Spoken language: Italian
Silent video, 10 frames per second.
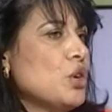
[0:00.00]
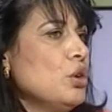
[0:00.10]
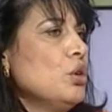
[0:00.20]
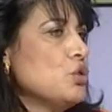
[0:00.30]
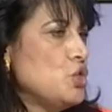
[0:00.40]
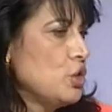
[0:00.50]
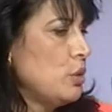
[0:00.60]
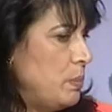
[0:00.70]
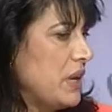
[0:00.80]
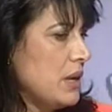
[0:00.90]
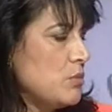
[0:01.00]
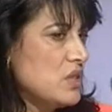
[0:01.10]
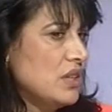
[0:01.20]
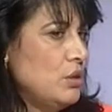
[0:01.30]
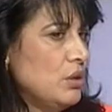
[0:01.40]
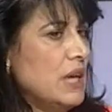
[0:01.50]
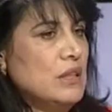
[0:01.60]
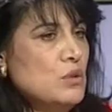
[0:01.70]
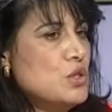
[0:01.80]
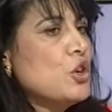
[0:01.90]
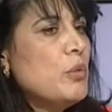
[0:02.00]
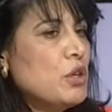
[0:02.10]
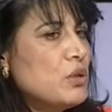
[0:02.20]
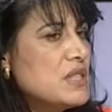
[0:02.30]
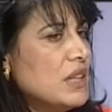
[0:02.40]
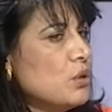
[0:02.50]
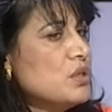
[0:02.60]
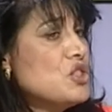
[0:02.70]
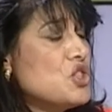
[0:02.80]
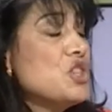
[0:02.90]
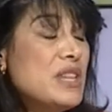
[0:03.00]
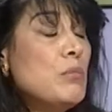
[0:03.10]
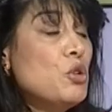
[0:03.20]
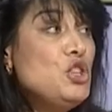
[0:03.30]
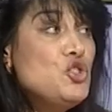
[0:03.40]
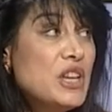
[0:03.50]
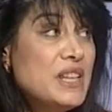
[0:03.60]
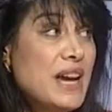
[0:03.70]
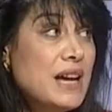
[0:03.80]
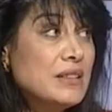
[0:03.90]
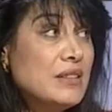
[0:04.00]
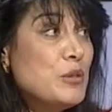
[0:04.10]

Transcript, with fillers: Archeologico per la mostra di Leonardo. Siccome non è stato così, ci siamo ingegnati,